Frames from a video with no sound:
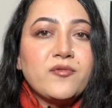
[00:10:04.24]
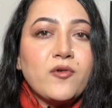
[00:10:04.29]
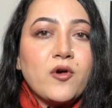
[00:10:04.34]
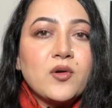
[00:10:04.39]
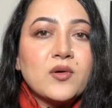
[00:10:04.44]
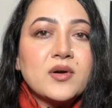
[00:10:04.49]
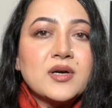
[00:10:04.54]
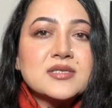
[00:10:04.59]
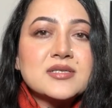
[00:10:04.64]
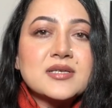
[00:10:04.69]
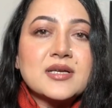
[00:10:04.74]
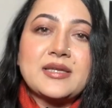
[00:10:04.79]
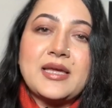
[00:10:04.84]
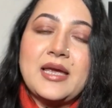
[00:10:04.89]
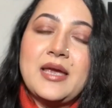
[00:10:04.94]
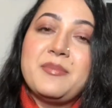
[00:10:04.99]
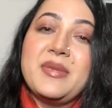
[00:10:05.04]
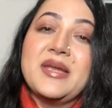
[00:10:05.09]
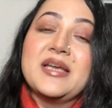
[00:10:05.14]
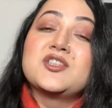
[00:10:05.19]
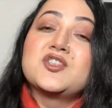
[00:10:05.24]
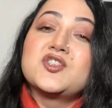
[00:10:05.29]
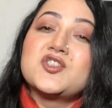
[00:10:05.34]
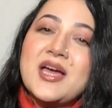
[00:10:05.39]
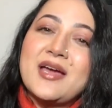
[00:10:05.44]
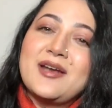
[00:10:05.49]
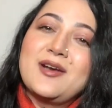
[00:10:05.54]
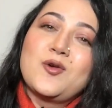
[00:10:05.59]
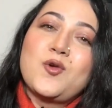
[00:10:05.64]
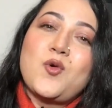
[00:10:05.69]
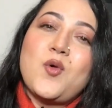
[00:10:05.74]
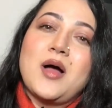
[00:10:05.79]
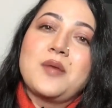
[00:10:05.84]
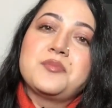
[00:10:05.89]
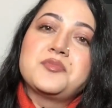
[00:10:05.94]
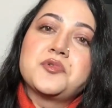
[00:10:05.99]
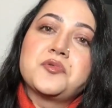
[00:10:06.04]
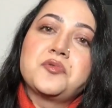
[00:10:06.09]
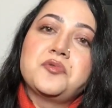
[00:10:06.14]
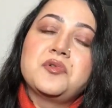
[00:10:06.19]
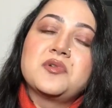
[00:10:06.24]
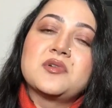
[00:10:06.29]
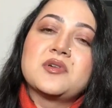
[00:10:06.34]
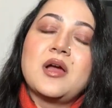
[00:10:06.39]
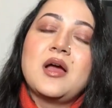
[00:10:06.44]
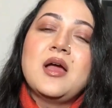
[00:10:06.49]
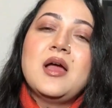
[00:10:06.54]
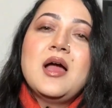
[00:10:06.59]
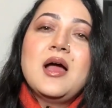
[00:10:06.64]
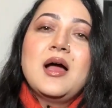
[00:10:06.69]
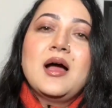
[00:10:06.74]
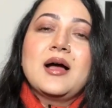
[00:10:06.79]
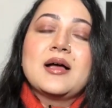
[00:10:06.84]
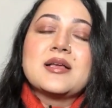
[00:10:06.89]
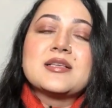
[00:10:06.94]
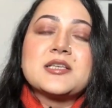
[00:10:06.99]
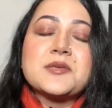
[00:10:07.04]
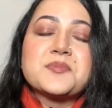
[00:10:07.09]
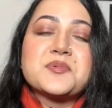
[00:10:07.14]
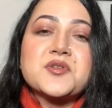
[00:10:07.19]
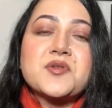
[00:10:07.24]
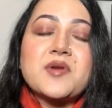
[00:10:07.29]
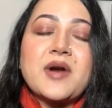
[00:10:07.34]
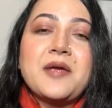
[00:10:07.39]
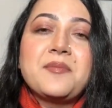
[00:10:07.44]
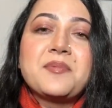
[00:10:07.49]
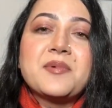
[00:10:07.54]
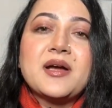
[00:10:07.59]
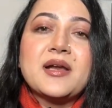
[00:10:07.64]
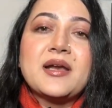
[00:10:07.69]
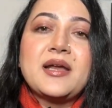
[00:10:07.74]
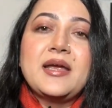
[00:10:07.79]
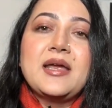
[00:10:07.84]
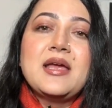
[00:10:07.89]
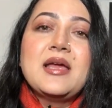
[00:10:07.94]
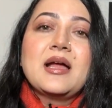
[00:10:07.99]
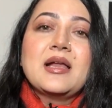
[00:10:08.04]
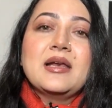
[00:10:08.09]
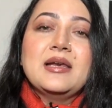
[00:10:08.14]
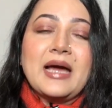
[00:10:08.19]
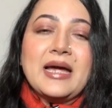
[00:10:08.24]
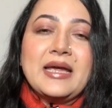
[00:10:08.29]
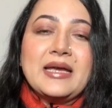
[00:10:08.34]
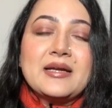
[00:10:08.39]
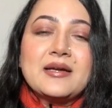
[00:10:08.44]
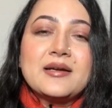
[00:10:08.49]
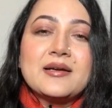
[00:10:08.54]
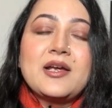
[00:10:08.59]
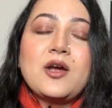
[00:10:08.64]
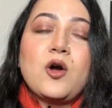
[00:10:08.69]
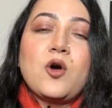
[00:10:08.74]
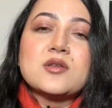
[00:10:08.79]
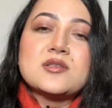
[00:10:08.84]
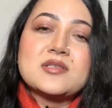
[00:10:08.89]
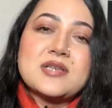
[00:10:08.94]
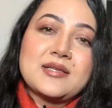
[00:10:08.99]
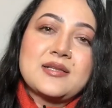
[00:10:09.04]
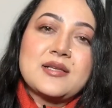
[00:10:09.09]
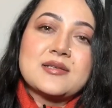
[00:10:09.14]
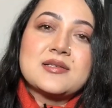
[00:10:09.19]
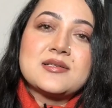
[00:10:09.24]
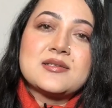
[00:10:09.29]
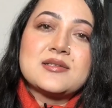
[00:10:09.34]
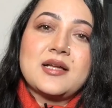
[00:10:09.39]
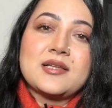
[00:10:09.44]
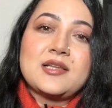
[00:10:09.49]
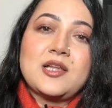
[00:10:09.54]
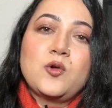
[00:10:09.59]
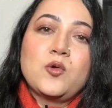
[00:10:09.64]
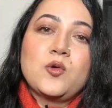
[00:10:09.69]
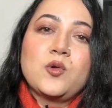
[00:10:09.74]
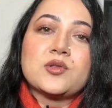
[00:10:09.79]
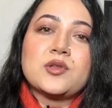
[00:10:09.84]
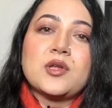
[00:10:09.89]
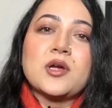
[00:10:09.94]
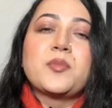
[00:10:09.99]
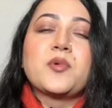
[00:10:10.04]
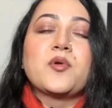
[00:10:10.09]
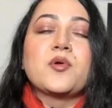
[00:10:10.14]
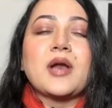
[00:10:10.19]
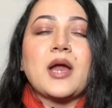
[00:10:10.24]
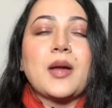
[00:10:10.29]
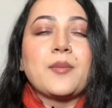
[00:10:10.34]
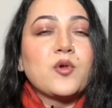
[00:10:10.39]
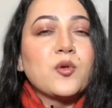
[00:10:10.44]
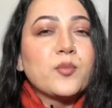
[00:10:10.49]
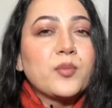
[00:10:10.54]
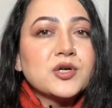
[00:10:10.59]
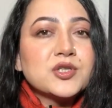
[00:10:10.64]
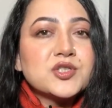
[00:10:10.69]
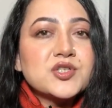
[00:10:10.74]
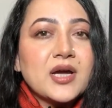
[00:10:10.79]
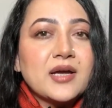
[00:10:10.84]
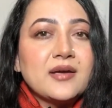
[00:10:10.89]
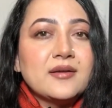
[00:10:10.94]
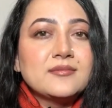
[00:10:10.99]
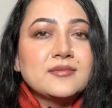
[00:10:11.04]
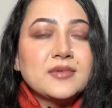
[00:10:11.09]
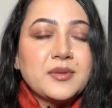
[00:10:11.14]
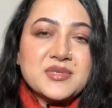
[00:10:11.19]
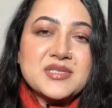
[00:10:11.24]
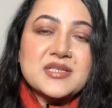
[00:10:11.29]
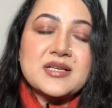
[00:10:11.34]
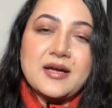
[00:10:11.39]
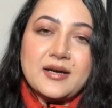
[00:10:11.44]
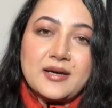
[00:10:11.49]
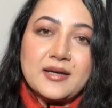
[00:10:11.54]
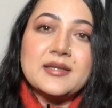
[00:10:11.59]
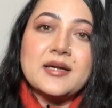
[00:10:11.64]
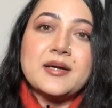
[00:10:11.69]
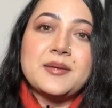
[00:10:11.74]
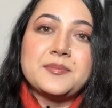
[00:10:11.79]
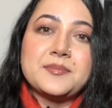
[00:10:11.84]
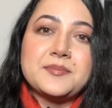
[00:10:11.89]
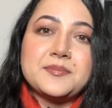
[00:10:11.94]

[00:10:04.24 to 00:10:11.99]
फॉलो कर सकते हैं मेरे चैनल को आप ज़रूर सब्सक्राइब करें लाइक करें और ज़्यादा से ज़्यादा लोगों तक प्रोग्राम को पहुंचाएं नमस्कार आदा